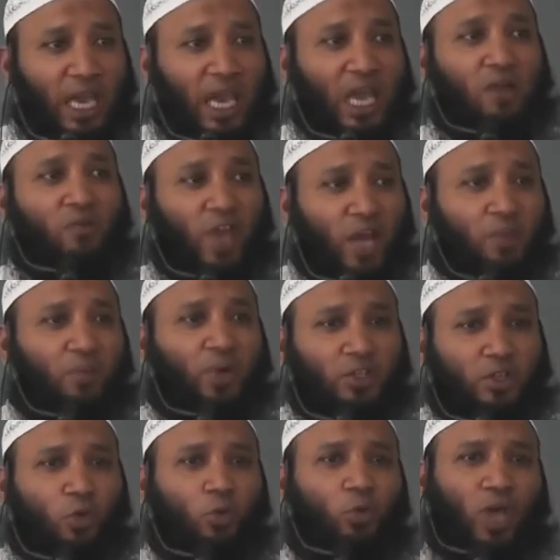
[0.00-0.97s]
கேள்வி
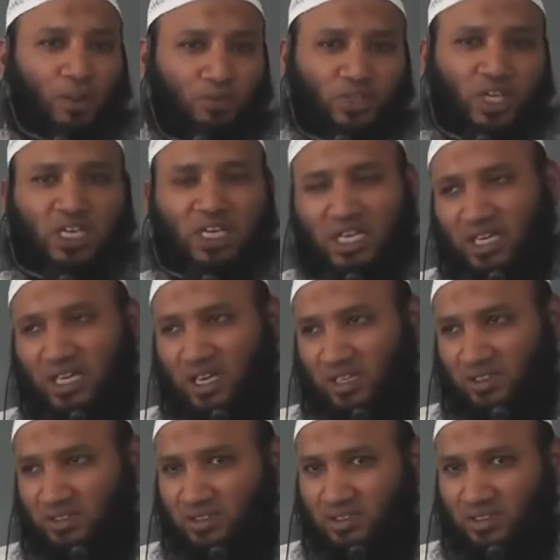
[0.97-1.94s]
ஏற்படுத்தக்கூடிய அம்சங்கள்
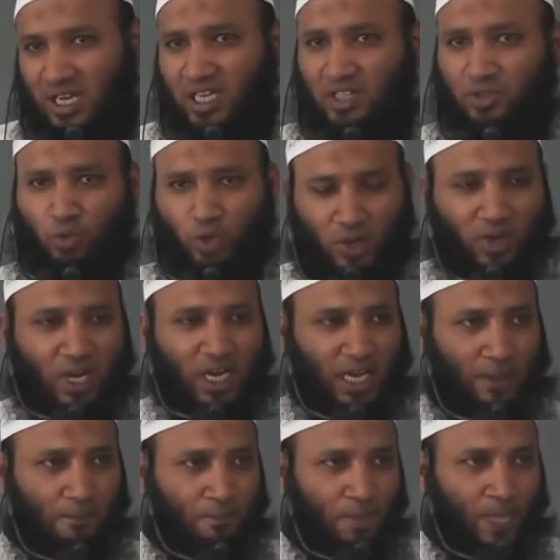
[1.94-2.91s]
இருக்கிறது
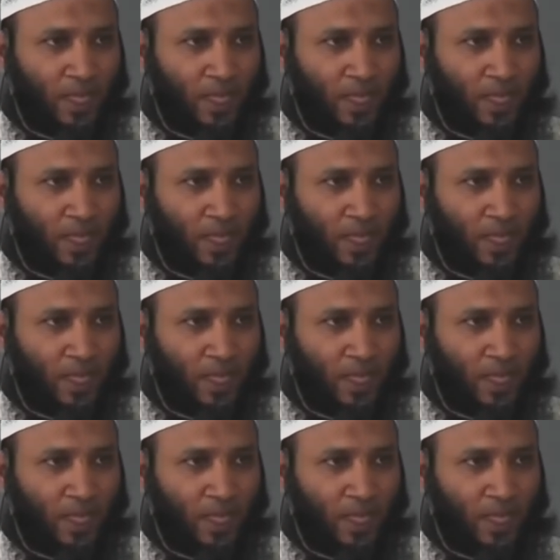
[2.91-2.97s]
கண்டித்துக்கூடியவர்களே